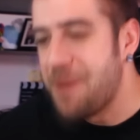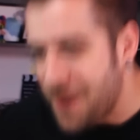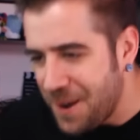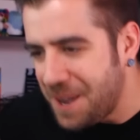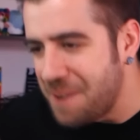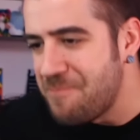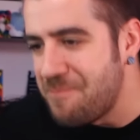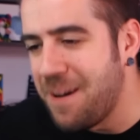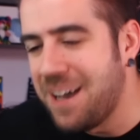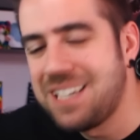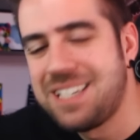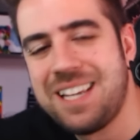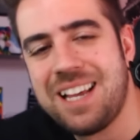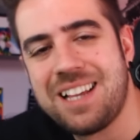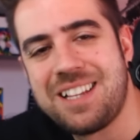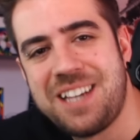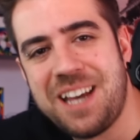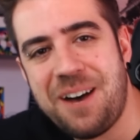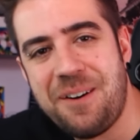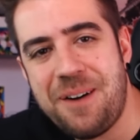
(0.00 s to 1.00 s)
¿Pero qué
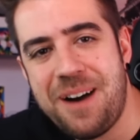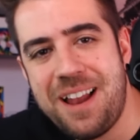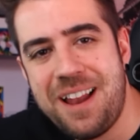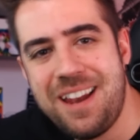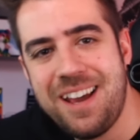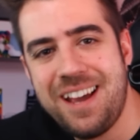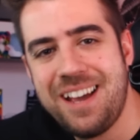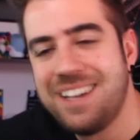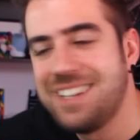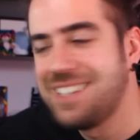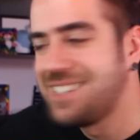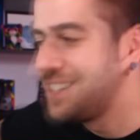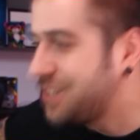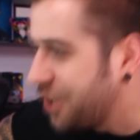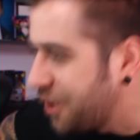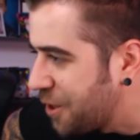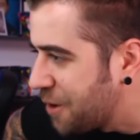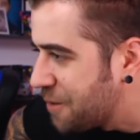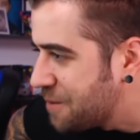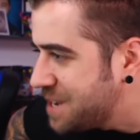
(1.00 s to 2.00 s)
pasa, chavales?
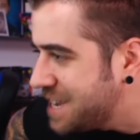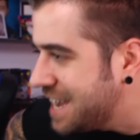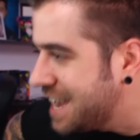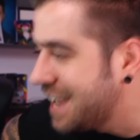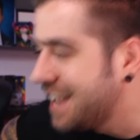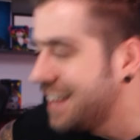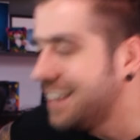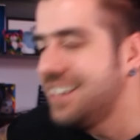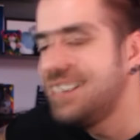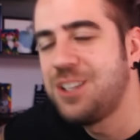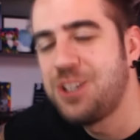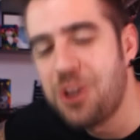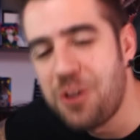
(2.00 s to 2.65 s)
¿Todo bien?